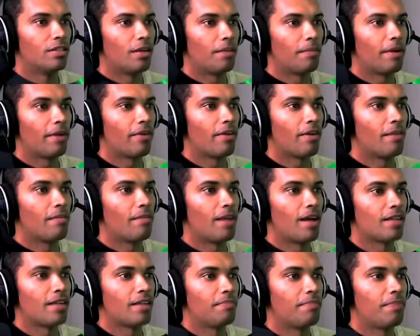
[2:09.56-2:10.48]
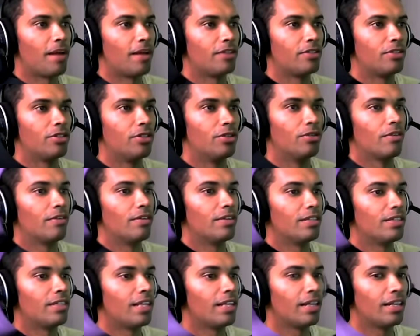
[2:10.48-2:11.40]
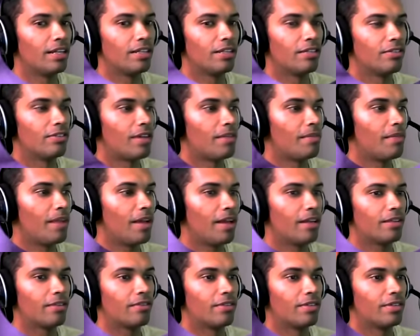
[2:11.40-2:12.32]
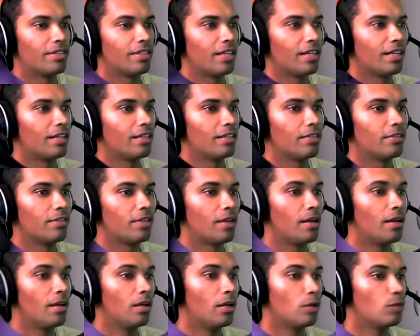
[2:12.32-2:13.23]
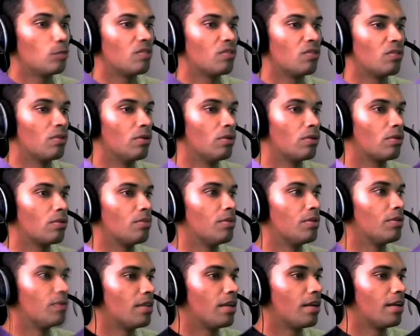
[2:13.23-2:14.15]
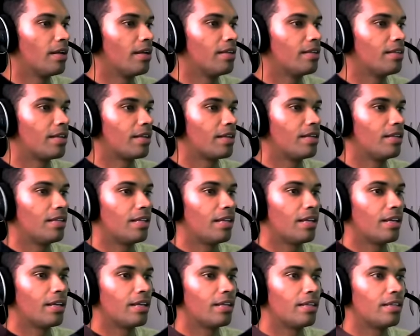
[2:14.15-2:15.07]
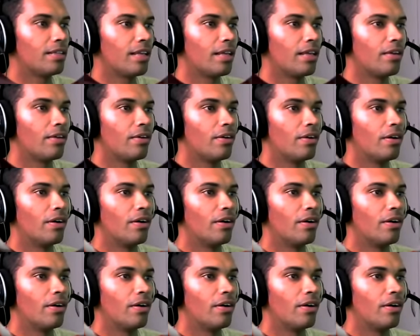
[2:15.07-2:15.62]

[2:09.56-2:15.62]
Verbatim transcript: Já pega uma massa e partiu. Quando tem grandão da merda, quando tem grandão da. Ô louco, meu. Eita, aqui tem, aqui tem, ó.